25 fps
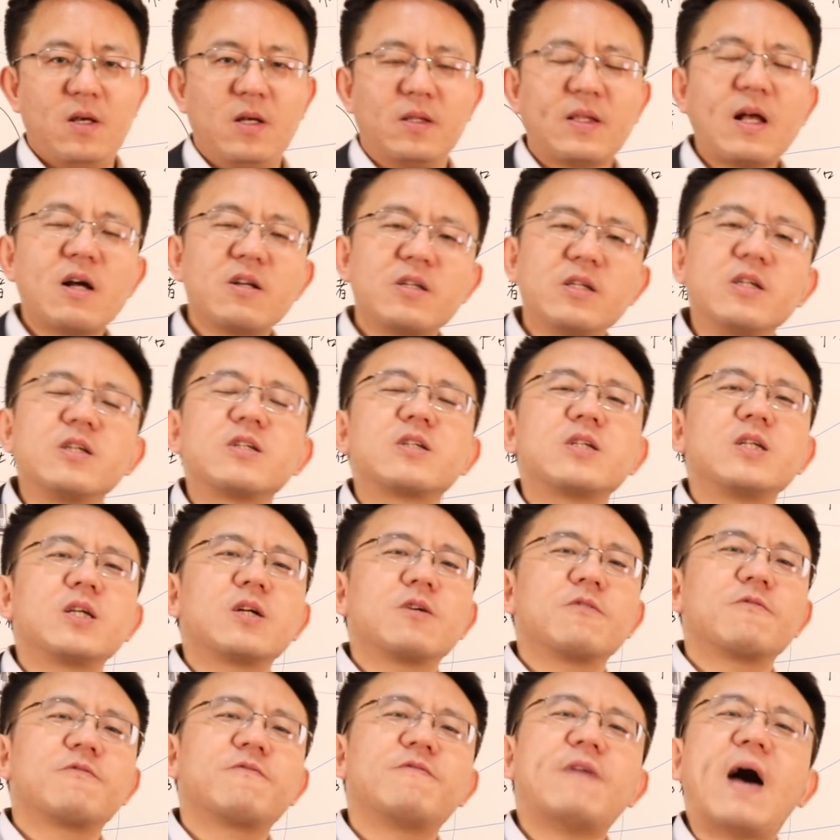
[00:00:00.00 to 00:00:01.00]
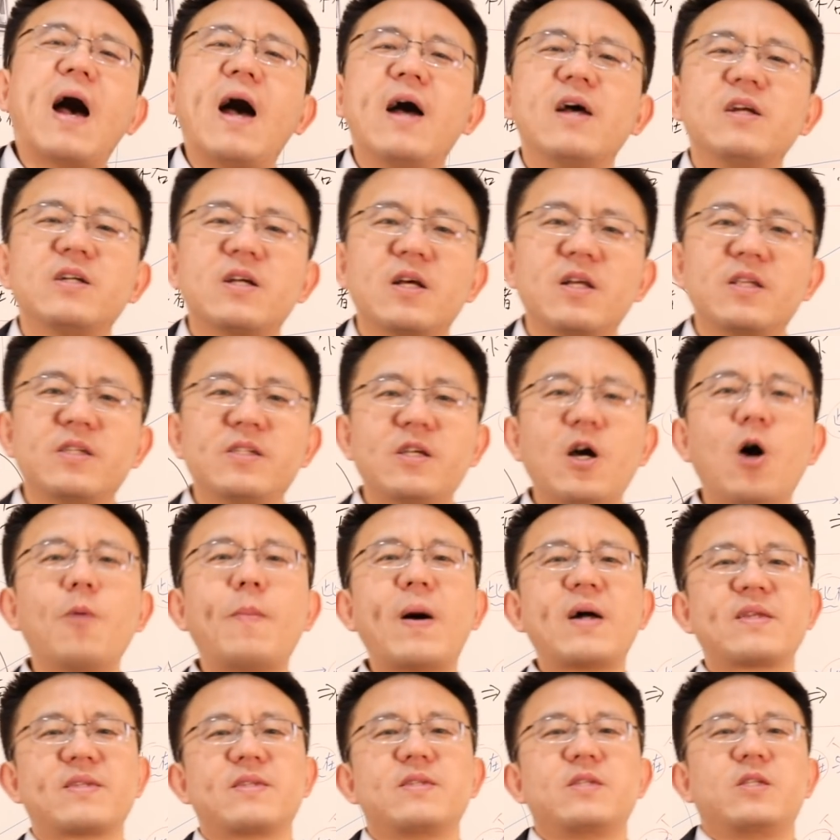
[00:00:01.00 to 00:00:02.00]
当你是一个凡人，你要
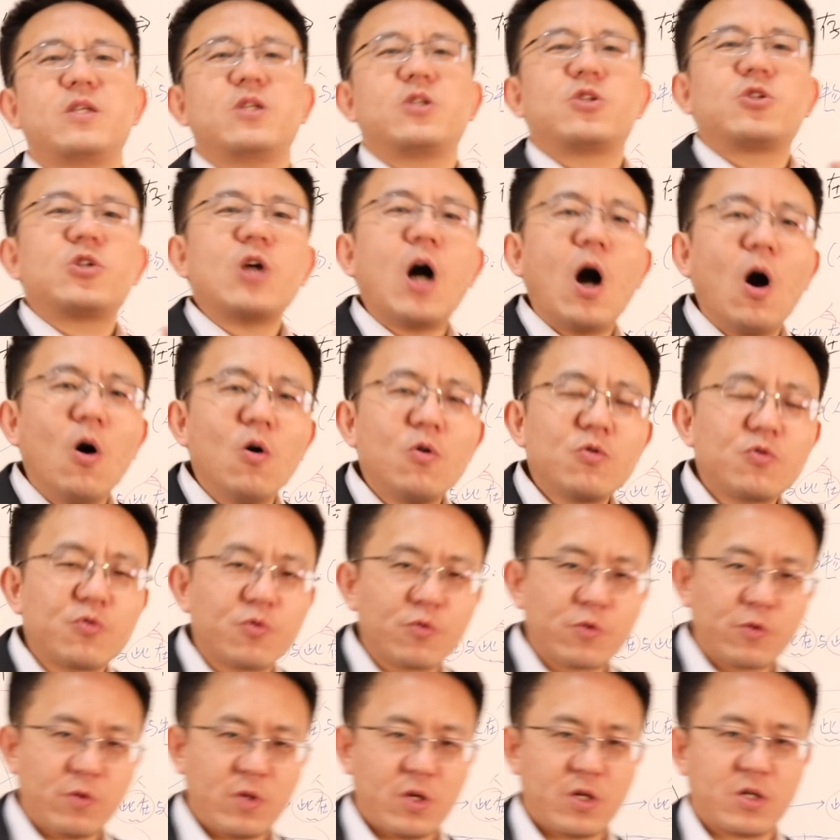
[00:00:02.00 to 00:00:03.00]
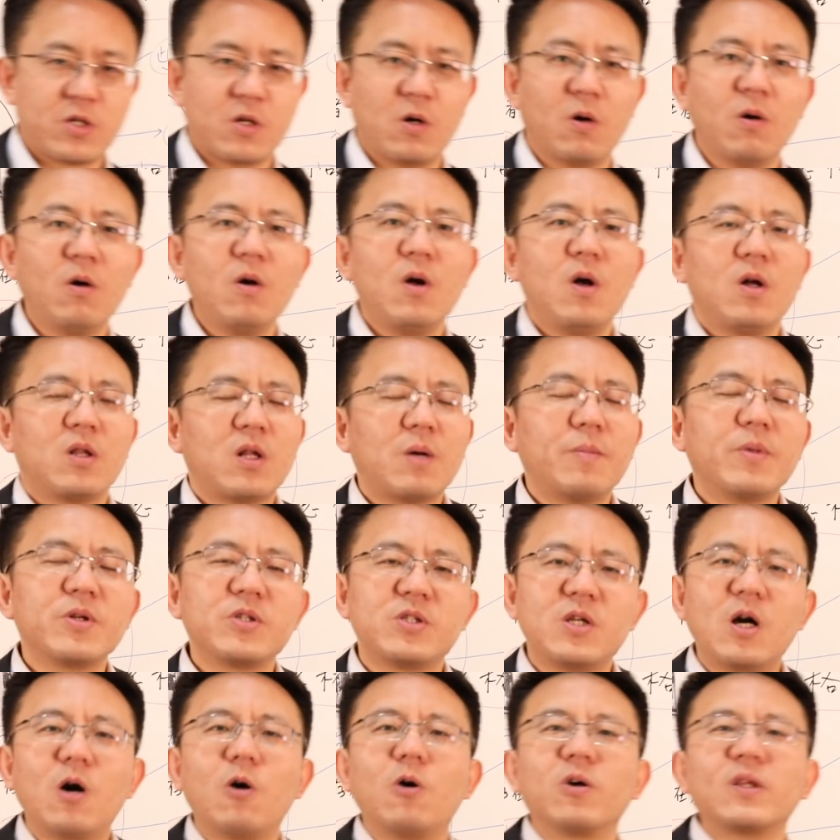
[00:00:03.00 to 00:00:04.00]
把自己交出去的时候，那么
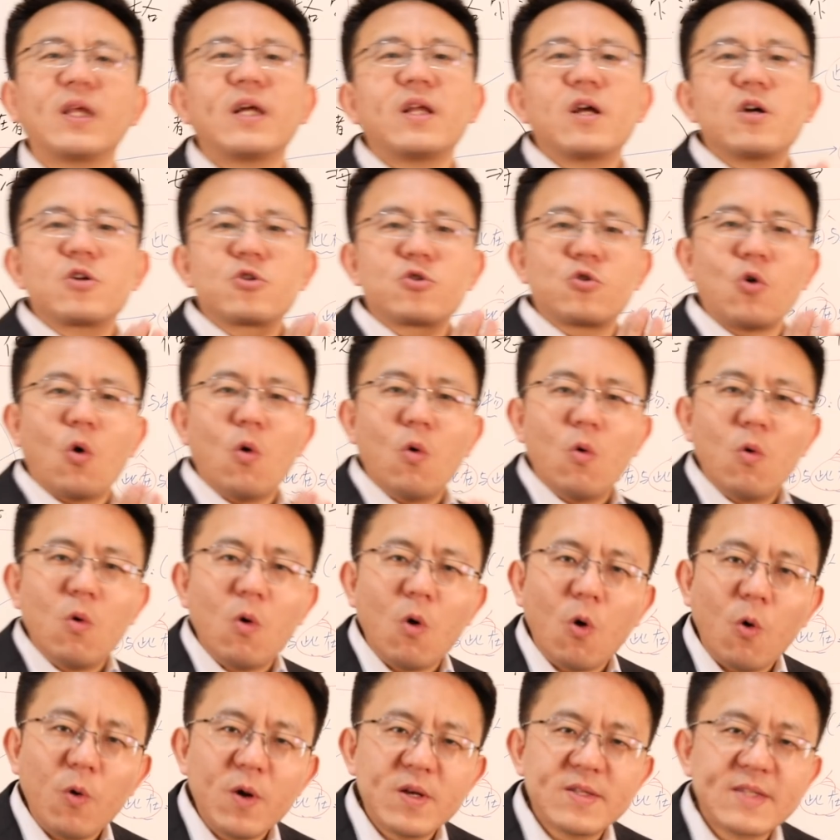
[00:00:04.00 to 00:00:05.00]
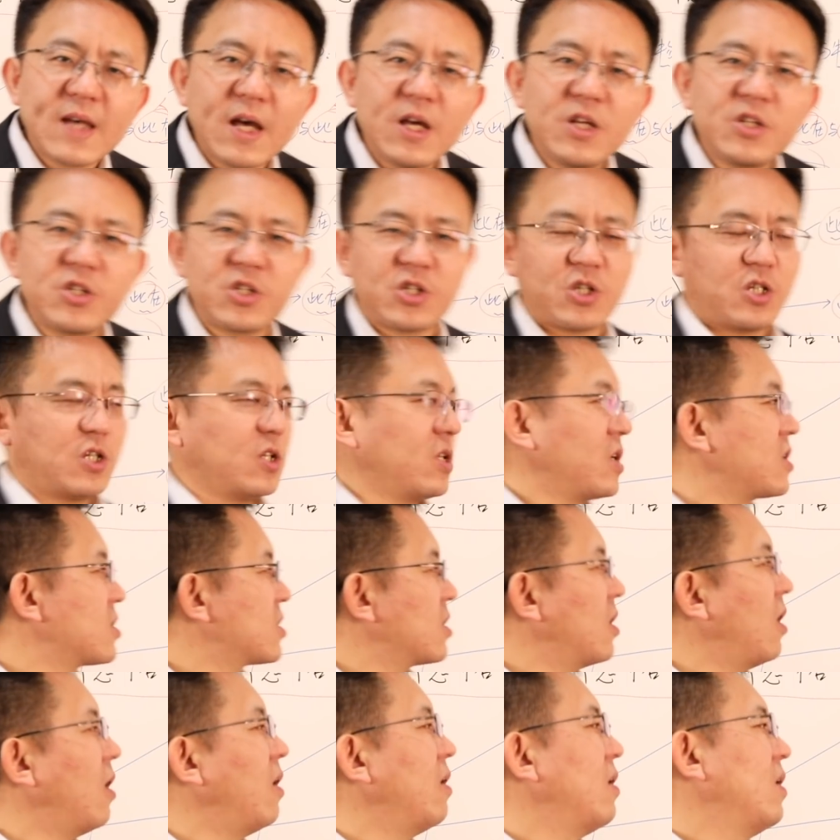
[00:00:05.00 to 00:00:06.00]
你要和大家融汇在一起的
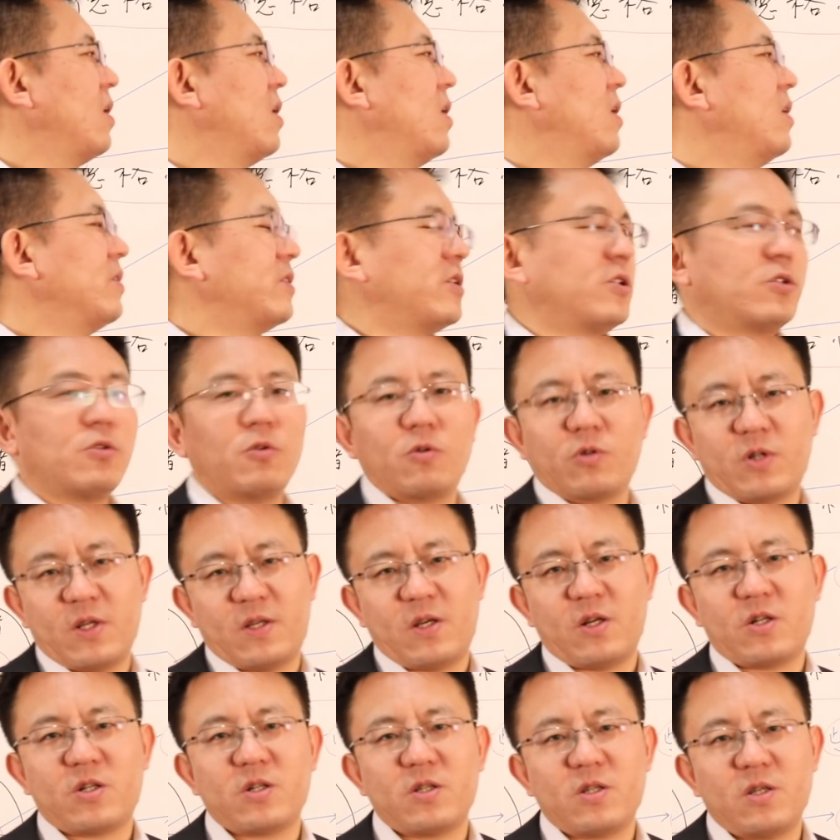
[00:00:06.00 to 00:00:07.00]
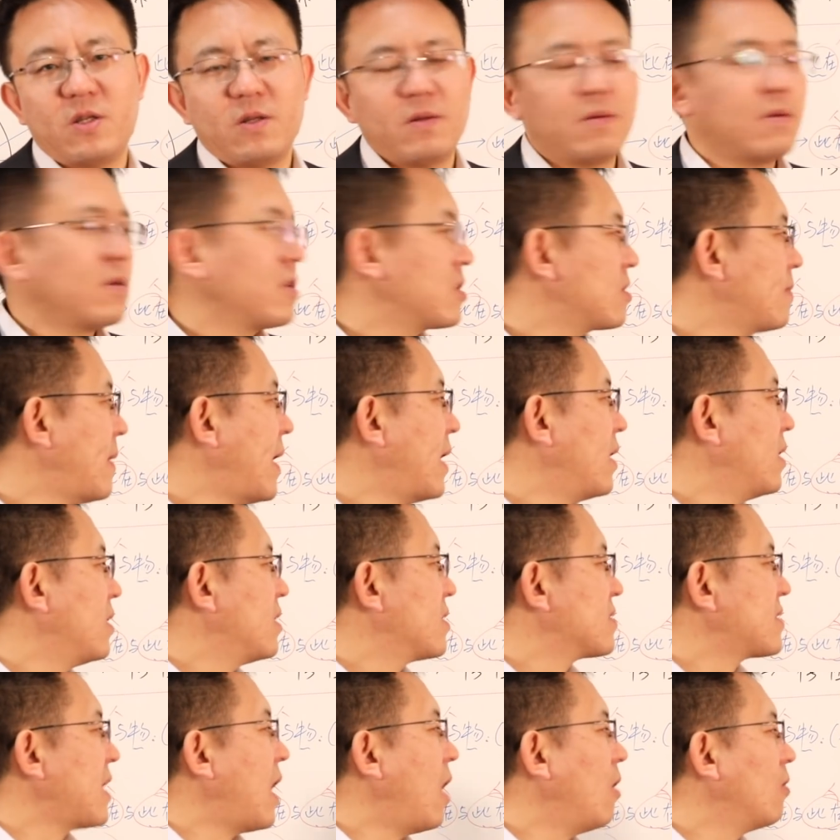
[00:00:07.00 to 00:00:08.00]
时候，你就有这些事情，什么
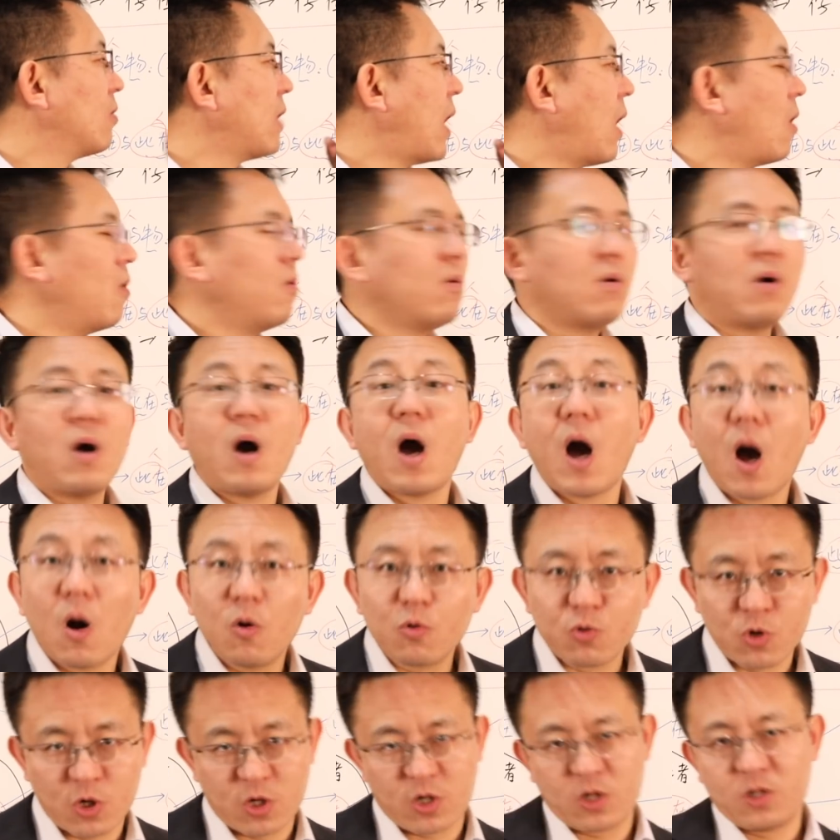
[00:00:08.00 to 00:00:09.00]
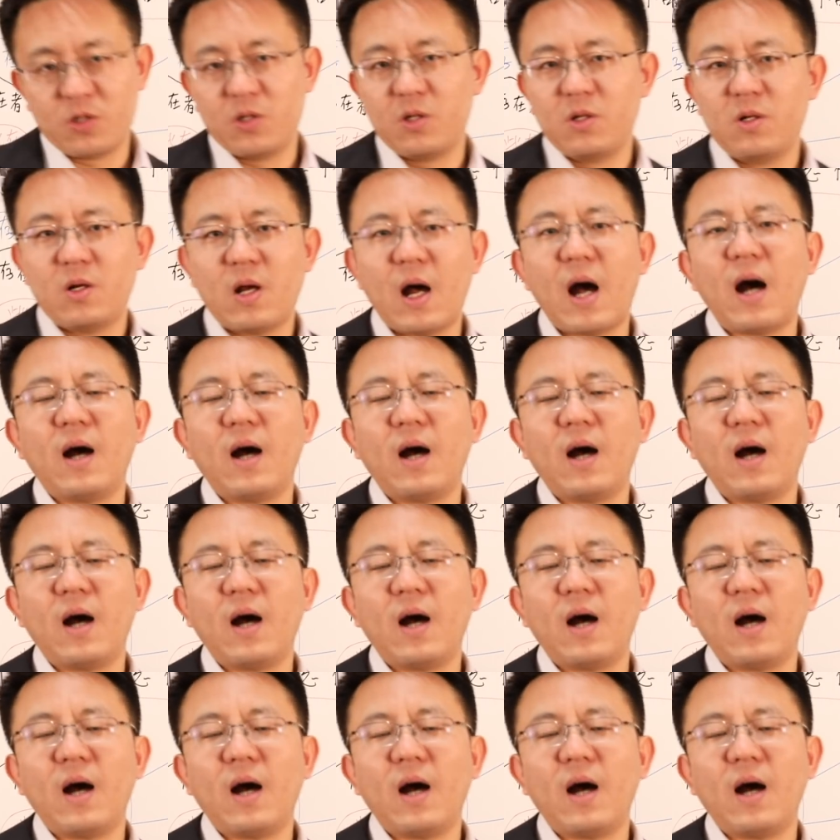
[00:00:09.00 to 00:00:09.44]
操劳、好事。